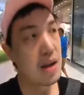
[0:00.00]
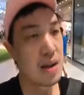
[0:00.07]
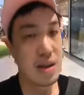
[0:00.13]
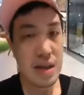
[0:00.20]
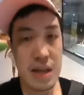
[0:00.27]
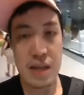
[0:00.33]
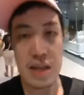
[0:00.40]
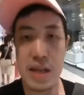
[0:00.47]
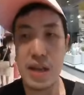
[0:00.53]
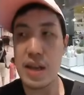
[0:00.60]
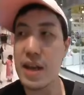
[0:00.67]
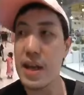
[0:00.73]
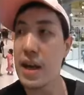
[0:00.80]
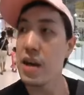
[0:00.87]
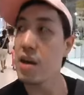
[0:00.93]
ที่นี่
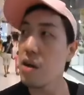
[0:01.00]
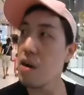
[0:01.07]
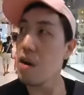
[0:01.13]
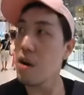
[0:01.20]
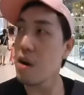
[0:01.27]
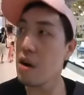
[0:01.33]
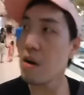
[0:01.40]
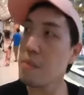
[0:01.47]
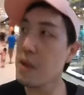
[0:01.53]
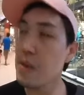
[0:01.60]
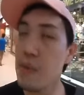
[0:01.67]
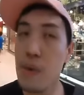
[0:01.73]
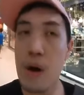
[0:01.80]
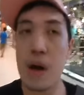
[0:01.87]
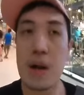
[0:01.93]
เนี่ยก็มี
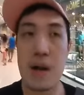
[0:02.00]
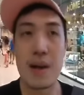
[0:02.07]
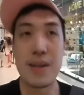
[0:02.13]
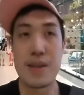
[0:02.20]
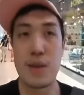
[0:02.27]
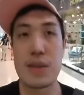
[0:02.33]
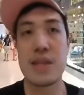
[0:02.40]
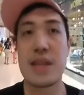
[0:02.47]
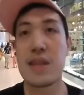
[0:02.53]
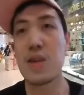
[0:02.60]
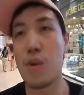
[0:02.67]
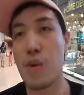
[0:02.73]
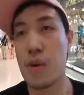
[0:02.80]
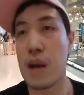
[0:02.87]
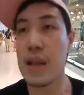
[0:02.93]
พวกสวนสนุ
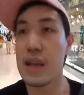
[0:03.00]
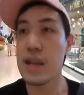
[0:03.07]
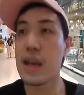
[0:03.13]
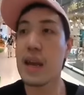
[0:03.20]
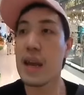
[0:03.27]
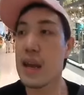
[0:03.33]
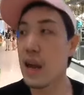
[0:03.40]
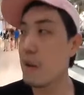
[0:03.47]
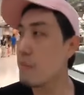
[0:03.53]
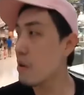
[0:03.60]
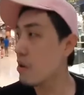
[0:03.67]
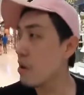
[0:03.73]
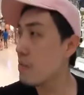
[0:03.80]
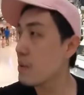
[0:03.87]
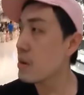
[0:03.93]
กอะไรอย่างเงี้ยนะครับแล้ว
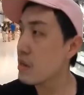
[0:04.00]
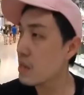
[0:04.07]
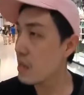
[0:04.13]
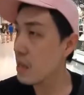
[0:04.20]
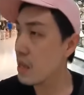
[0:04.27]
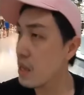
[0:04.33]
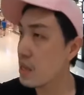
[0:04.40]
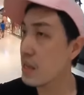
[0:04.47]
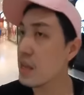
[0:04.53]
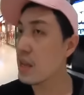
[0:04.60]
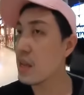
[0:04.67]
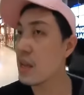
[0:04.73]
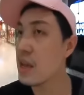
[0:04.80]
ก็พื้นที่ที่